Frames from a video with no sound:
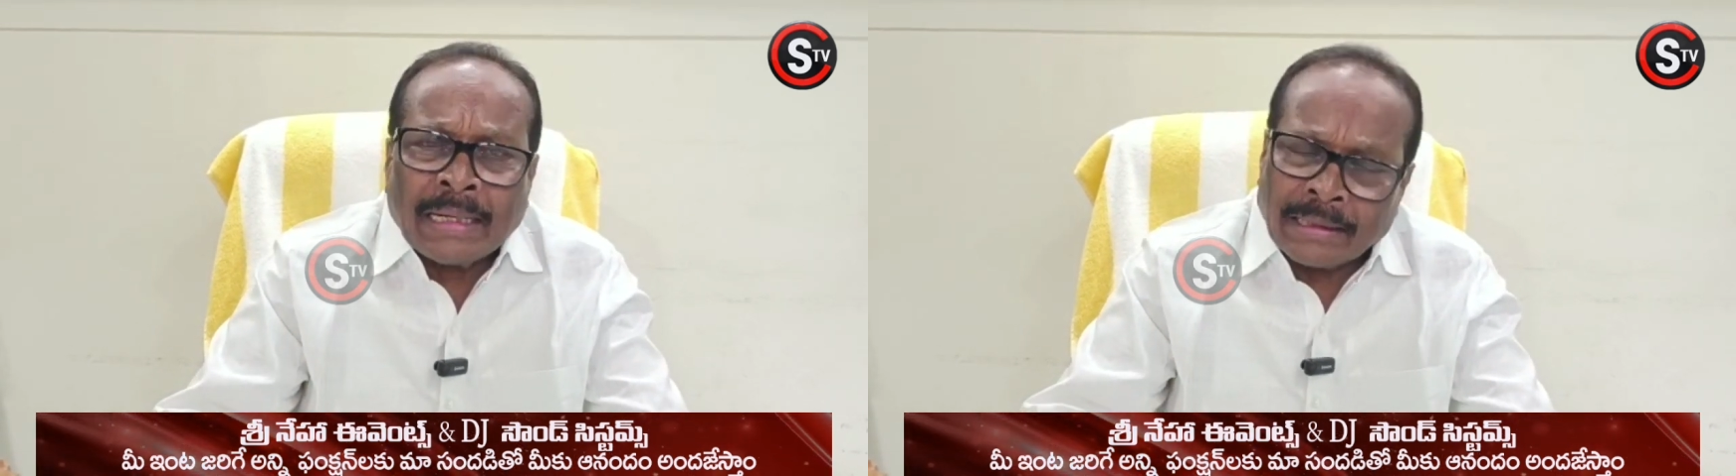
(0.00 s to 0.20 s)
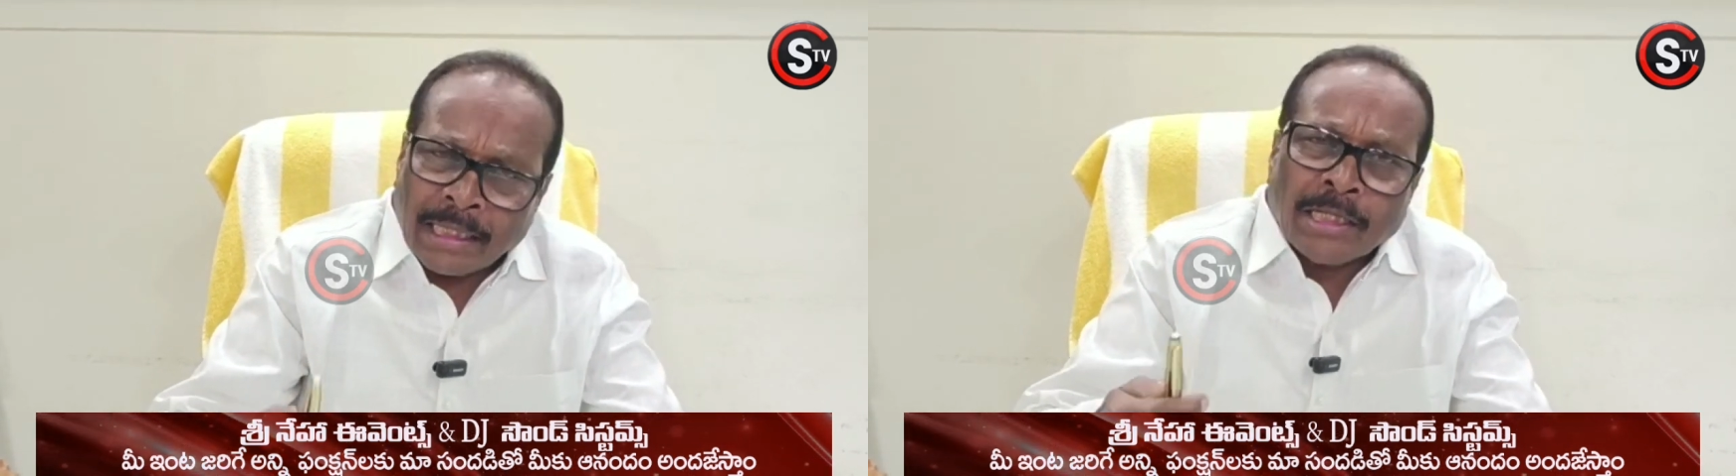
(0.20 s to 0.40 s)

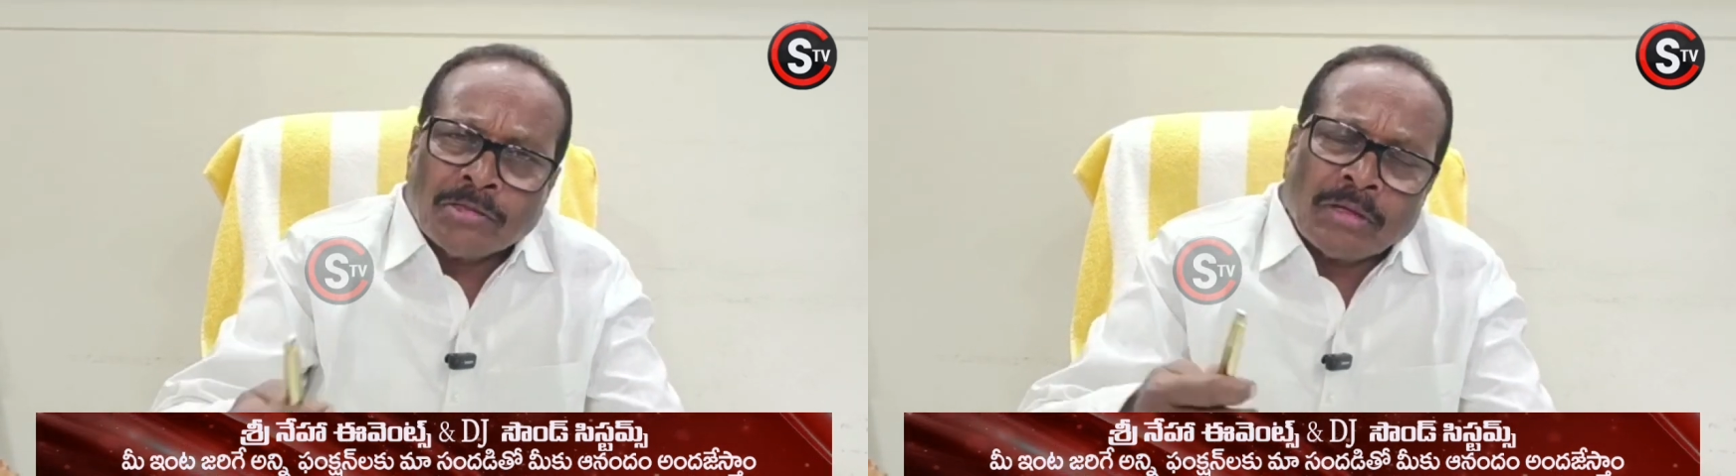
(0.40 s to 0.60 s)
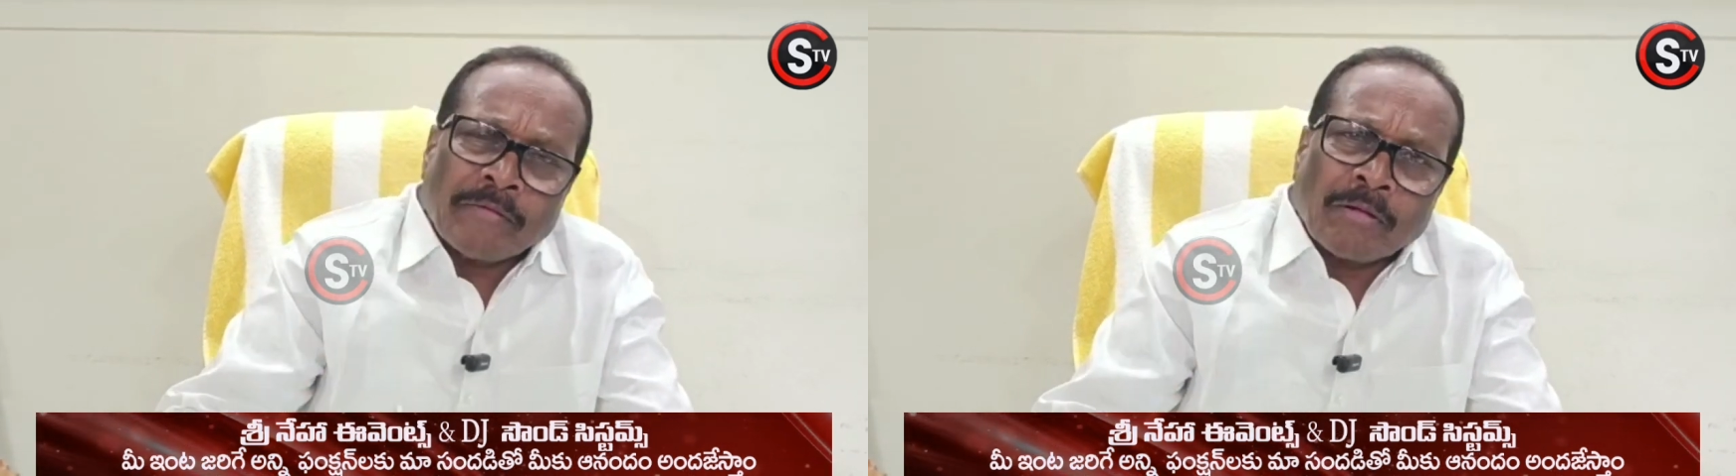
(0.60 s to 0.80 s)
అందరికీ
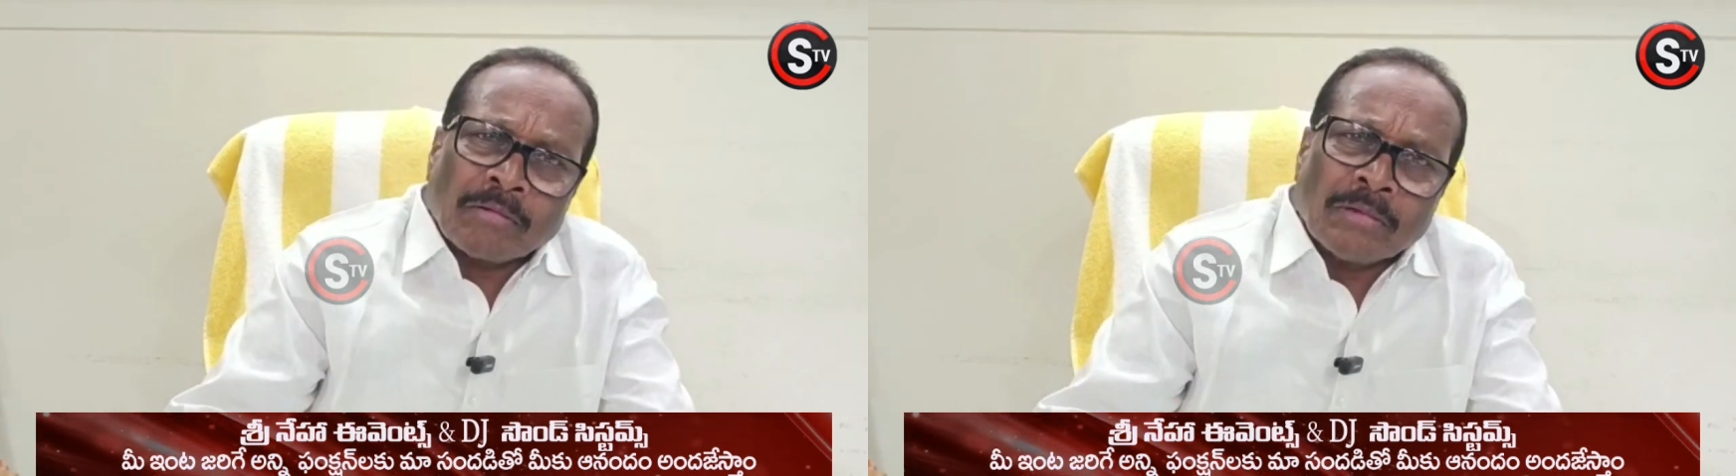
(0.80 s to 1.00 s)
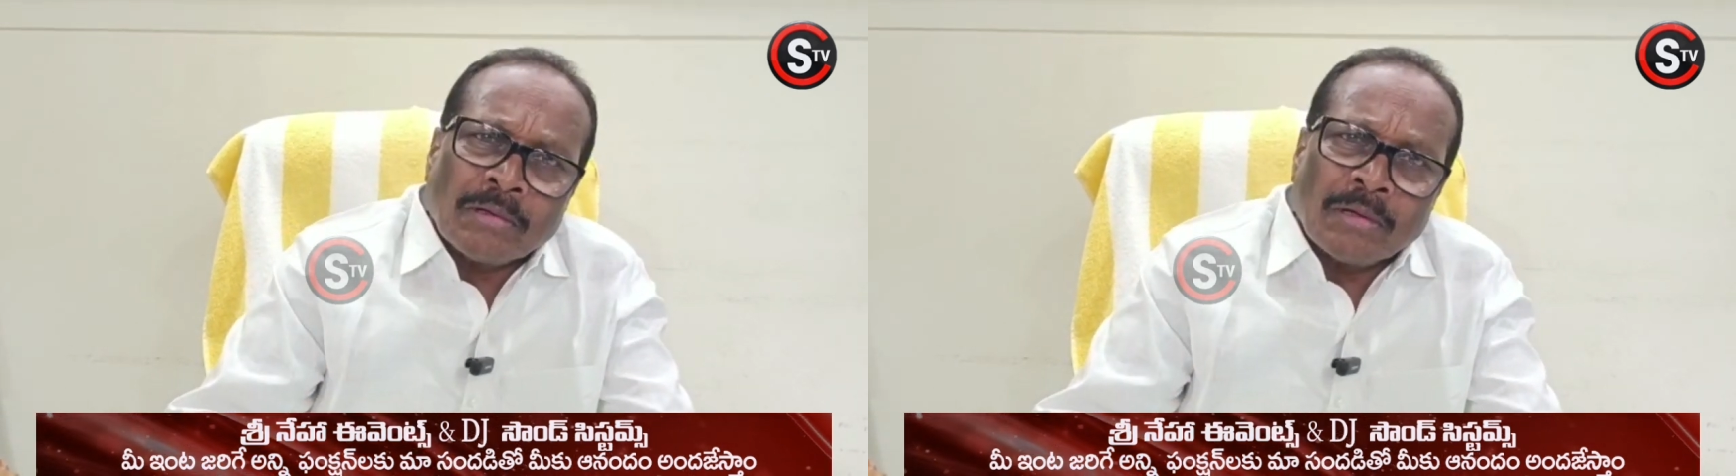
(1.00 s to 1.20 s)
తెలుసు
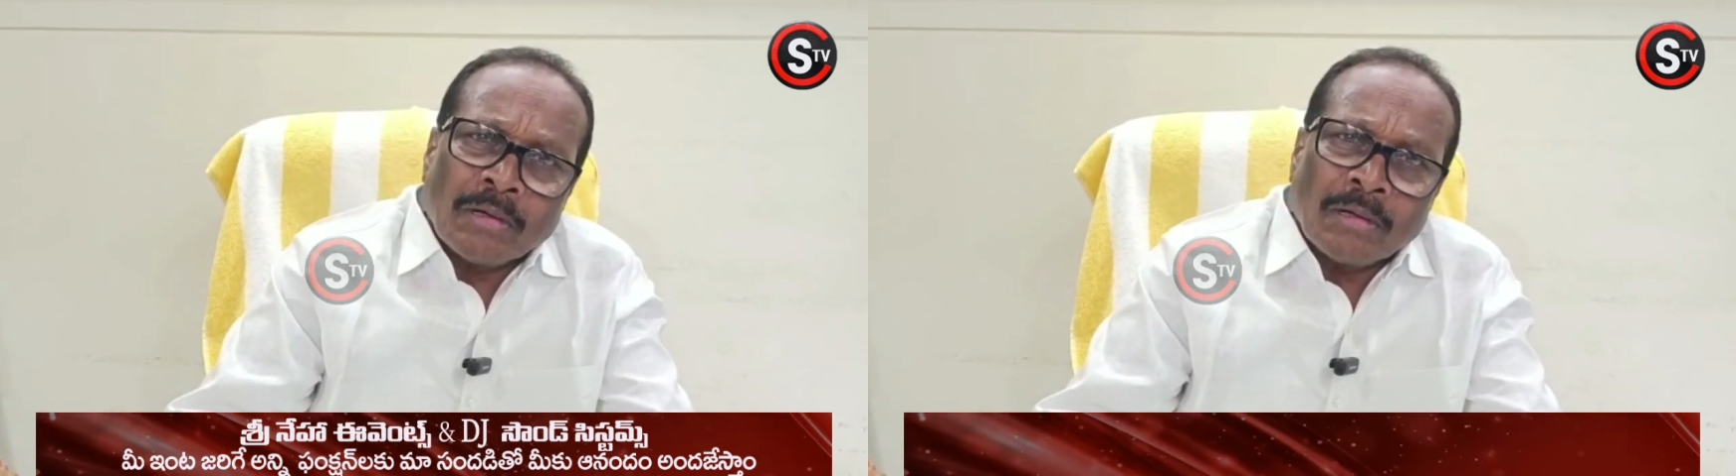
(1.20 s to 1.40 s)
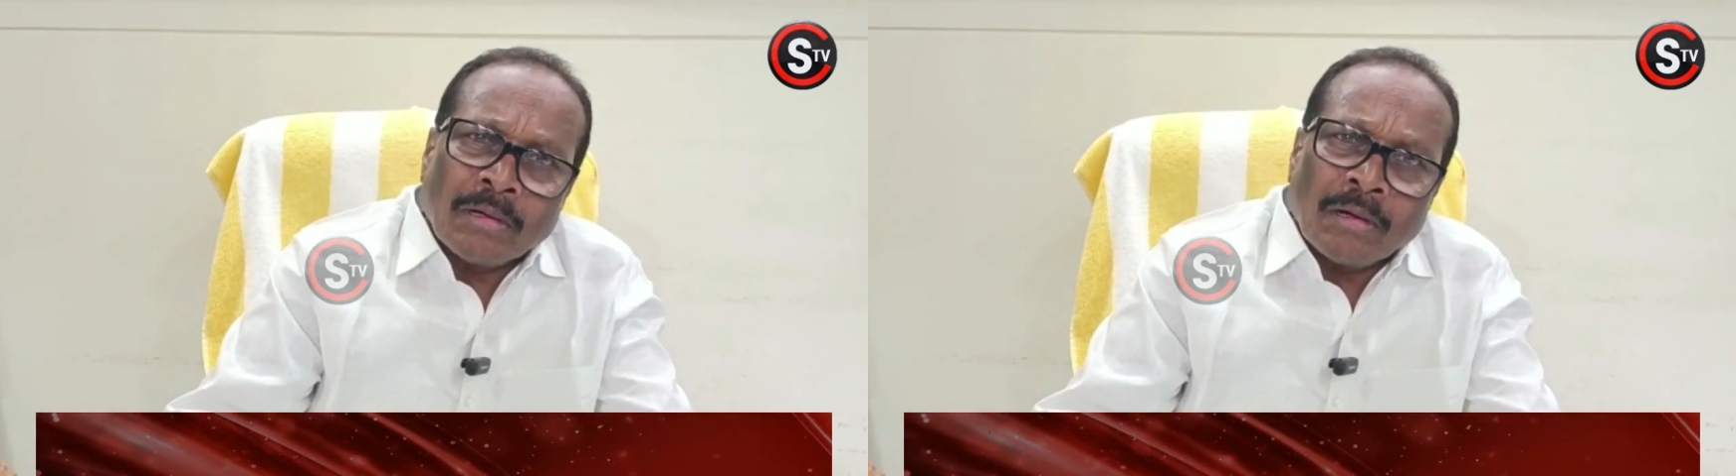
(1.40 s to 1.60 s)
ఎవరెవరు
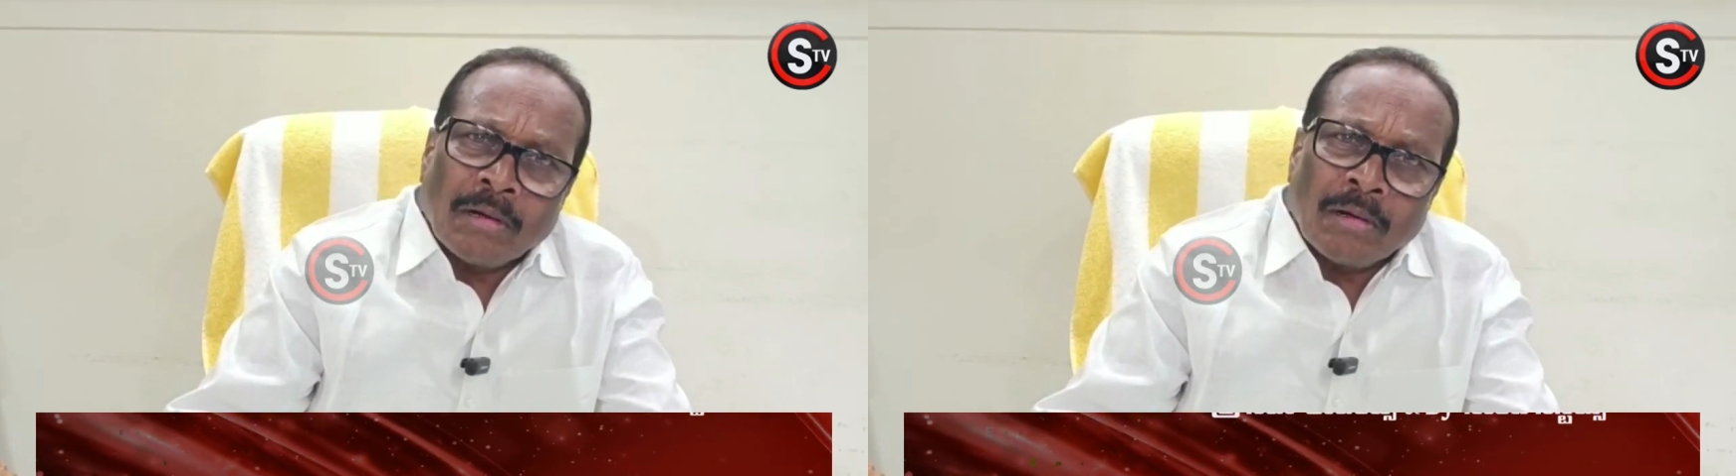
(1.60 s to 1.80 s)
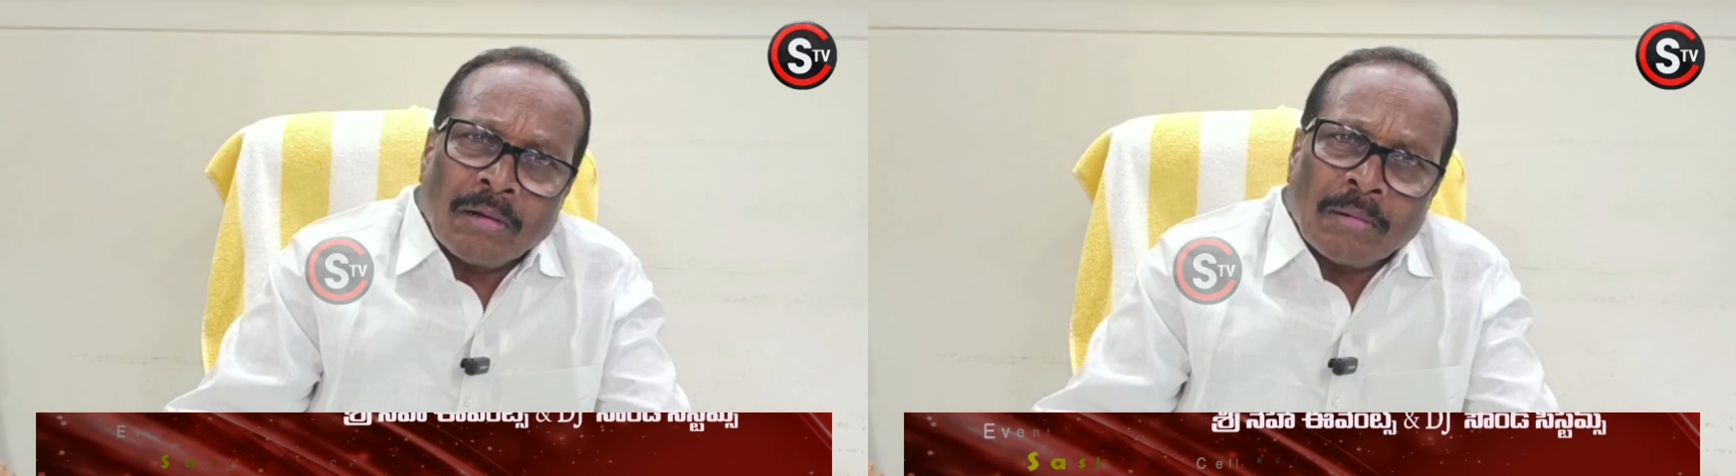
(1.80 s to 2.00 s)

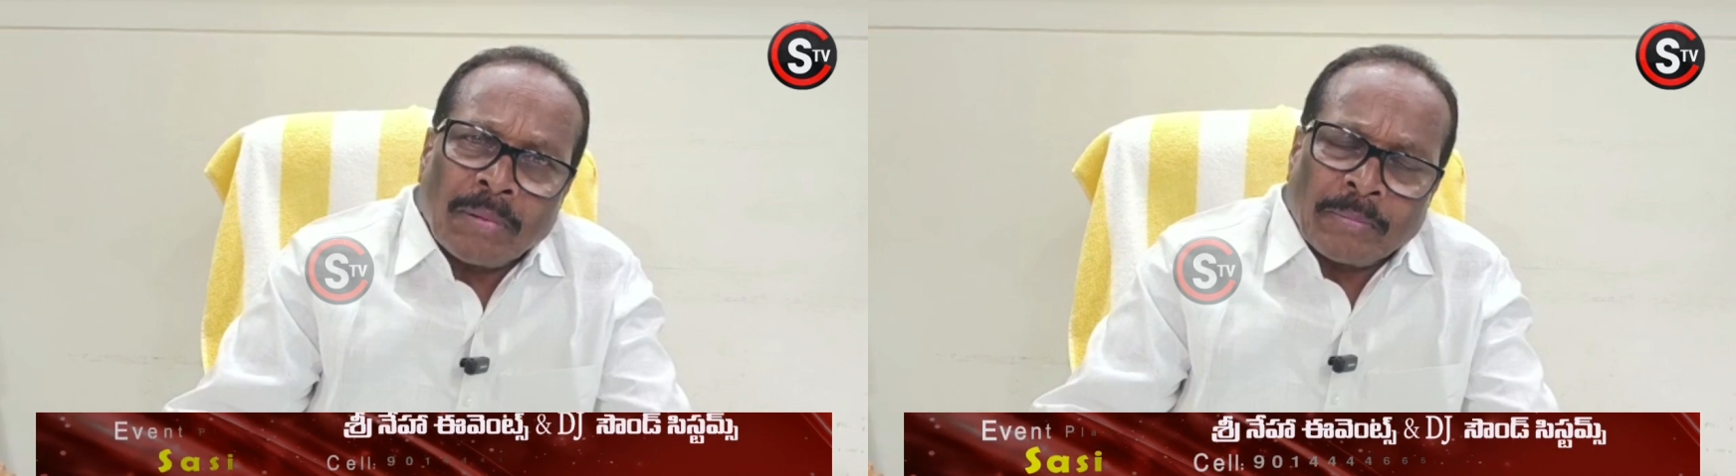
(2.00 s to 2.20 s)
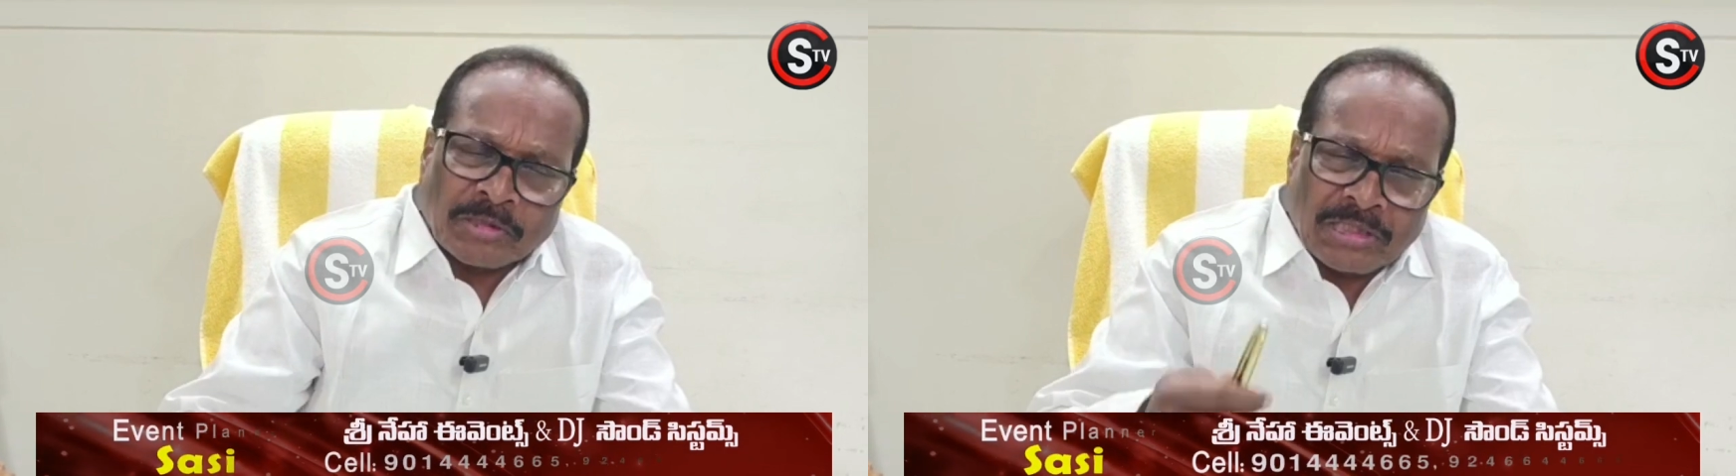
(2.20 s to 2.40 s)
పాపం